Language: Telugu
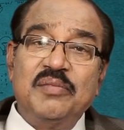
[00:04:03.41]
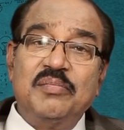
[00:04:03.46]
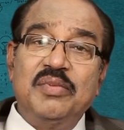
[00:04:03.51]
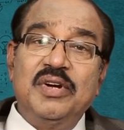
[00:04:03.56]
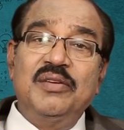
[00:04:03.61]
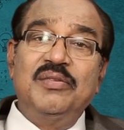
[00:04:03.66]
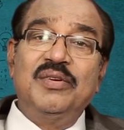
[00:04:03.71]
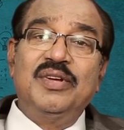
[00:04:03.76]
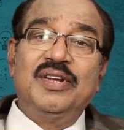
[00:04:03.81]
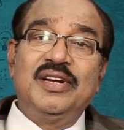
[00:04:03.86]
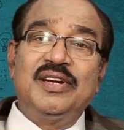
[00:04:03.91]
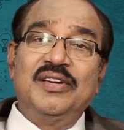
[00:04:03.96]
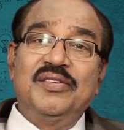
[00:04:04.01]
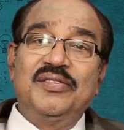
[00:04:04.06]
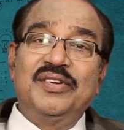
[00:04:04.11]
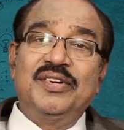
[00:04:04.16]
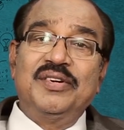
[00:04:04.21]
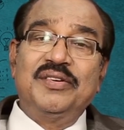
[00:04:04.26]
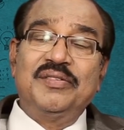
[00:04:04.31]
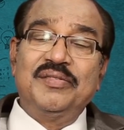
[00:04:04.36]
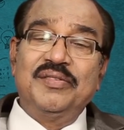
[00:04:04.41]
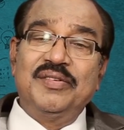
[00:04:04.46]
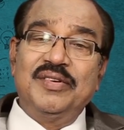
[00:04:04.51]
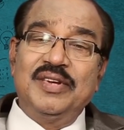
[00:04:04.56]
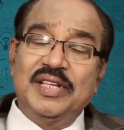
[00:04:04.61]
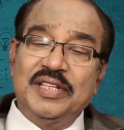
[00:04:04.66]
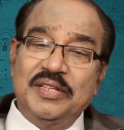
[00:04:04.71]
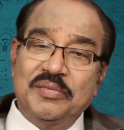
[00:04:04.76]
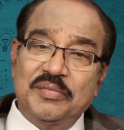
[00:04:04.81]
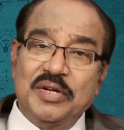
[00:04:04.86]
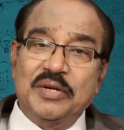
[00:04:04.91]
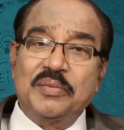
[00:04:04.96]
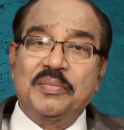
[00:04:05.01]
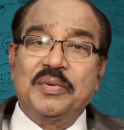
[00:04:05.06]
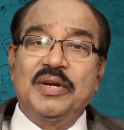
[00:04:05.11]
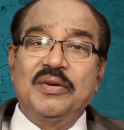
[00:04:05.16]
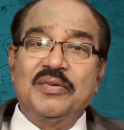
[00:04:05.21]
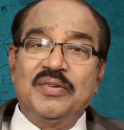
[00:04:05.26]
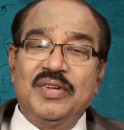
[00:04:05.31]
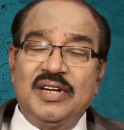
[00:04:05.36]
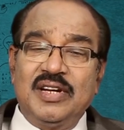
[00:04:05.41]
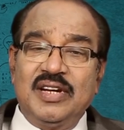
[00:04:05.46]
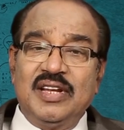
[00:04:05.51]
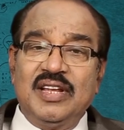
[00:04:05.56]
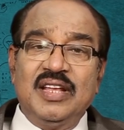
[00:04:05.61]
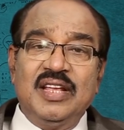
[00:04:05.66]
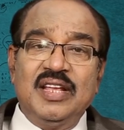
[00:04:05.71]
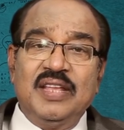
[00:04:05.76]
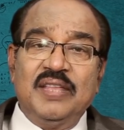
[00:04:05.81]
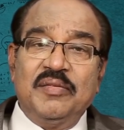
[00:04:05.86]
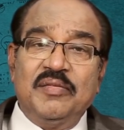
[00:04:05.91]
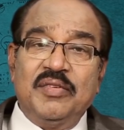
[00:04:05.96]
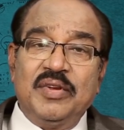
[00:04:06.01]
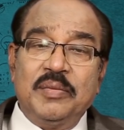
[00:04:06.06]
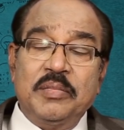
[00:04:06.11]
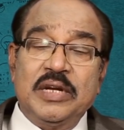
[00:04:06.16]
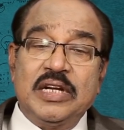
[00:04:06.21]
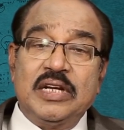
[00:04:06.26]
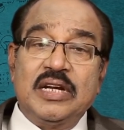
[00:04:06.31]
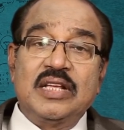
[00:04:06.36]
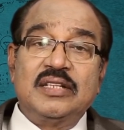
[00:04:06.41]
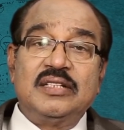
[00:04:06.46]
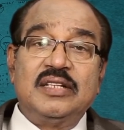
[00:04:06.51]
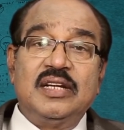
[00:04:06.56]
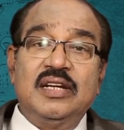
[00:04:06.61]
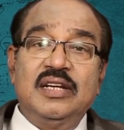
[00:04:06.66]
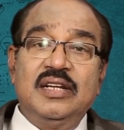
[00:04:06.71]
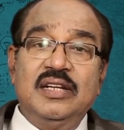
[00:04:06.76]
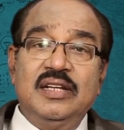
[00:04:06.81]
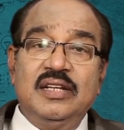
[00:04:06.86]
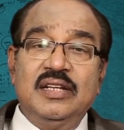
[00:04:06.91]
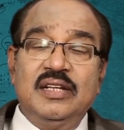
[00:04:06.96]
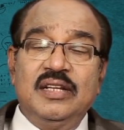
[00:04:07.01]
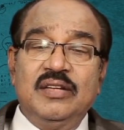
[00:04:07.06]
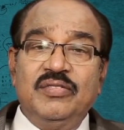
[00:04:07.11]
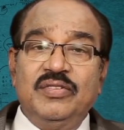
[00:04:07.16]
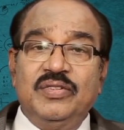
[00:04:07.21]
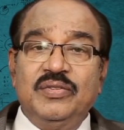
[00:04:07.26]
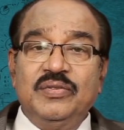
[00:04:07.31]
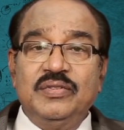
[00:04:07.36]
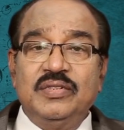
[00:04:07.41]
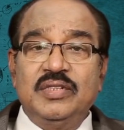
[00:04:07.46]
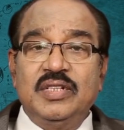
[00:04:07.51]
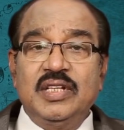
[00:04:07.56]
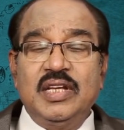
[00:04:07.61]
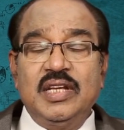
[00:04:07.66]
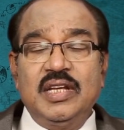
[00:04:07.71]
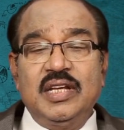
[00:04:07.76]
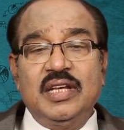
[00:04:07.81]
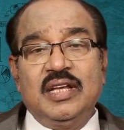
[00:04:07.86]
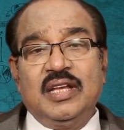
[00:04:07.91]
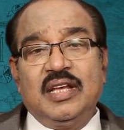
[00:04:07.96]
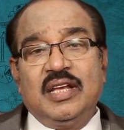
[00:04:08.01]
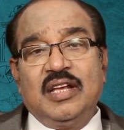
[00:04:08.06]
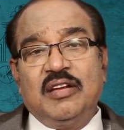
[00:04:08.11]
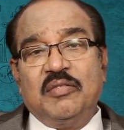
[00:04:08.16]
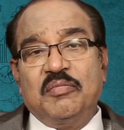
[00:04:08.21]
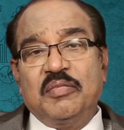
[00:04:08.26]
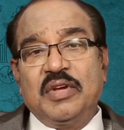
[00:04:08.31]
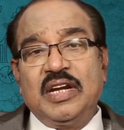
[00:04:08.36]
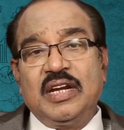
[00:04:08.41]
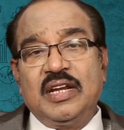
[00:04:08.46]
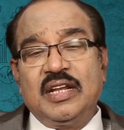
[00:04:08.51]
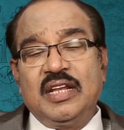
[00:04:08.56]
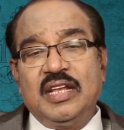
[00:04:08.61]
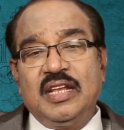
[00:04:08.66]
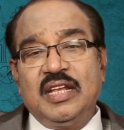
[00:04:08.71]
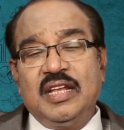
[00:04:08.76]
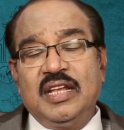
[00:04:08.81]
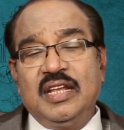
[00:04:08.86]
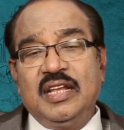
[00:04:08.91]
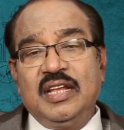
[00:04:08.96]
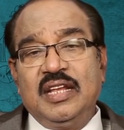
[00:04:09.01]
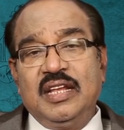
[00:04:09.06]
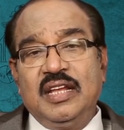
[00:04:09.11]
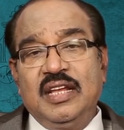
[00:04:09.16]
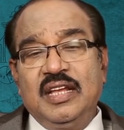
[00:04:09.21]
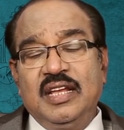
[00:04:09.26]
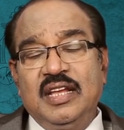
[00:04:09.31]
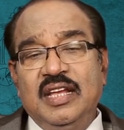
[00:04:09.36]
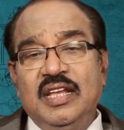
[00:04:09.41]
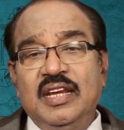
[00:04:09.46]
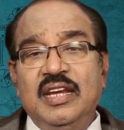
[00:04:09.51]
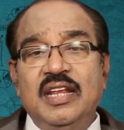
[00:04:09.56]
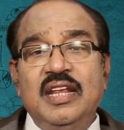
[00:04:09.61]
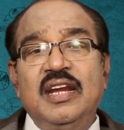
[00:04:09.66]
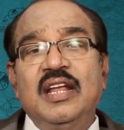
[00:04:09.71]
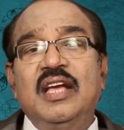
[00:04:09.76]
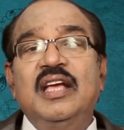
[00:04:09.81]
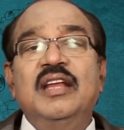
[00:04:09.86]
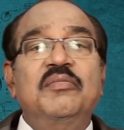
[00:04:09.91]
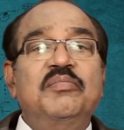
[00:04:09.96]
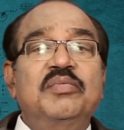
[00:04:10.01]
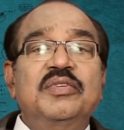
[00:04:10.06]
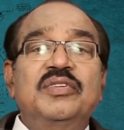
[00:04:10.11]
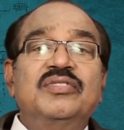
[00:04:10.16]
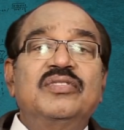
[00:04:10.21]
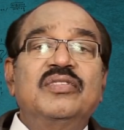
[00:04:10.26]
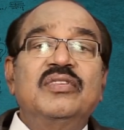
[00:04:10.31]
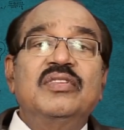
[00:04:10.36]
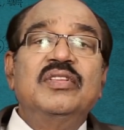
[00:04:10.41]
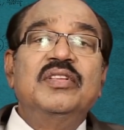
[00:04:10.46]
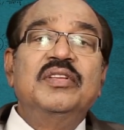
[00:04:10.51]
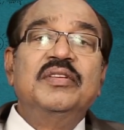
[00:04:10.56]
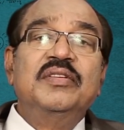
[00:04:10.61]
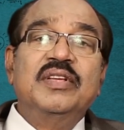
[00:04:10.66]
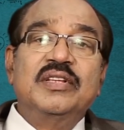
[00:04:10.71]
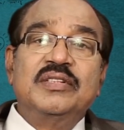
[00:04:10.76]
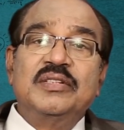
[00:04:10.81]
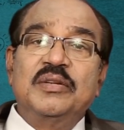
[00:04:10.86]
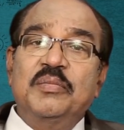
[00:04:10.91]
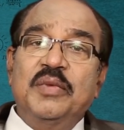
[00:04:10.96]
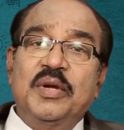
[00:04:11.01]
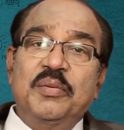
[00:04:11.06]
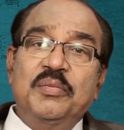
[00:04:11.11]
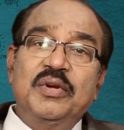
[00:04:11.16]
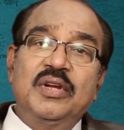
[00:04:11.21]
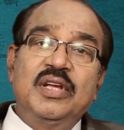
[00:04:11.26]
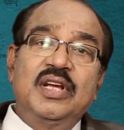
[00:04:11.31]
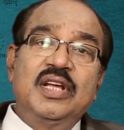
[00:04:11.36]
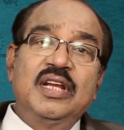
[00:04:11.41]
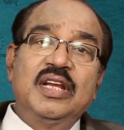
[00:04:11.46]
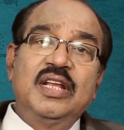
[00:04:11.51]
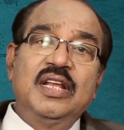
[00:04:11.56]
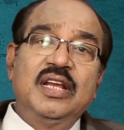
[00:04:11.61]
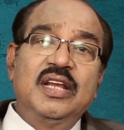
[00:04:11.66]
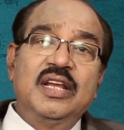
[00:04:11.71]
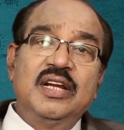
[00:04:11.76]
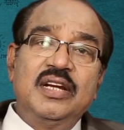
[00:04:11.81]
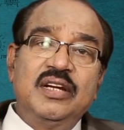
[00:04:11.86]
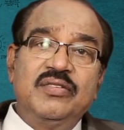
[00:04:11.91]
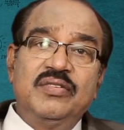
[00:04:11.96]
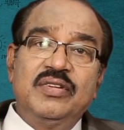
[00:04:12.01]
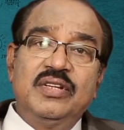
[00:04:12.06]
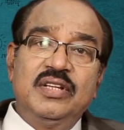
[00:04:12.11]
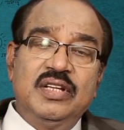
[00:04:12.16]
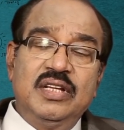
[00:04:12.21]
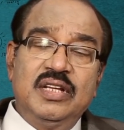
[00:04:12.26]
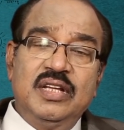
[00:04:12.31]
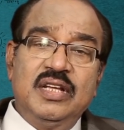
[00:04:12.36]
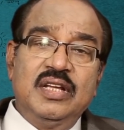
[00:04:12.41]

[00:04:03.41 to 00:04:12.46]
ఆడపిల్లివారుగా ఉండడం లేదా మగపిల్లివారుగా మరి మెడ్రాస్ వెళ్ళి అవి చూస్తే మనకి ఈయనైనా అనిపిస్తుంది అసలు మామూలుగానే ఇలాంటివి